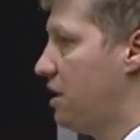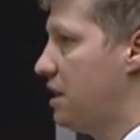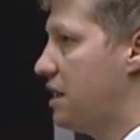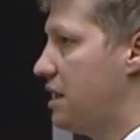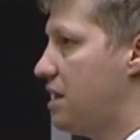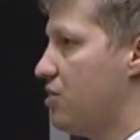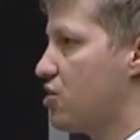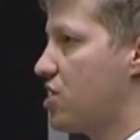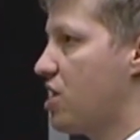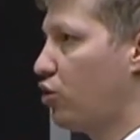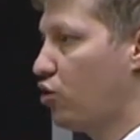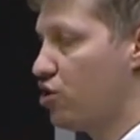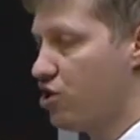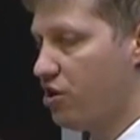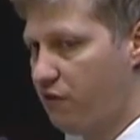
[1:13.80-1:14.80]
que o
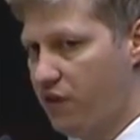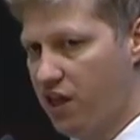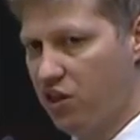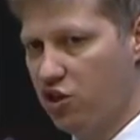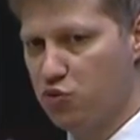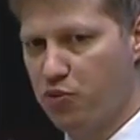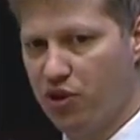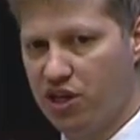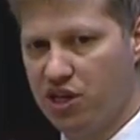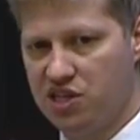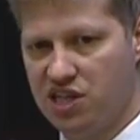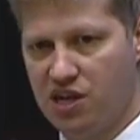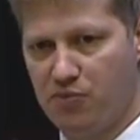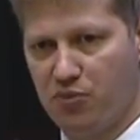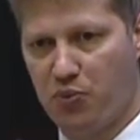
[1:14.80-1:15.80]
setor de eventos, por
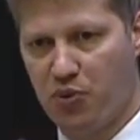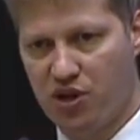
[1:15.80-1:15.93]
exemplo,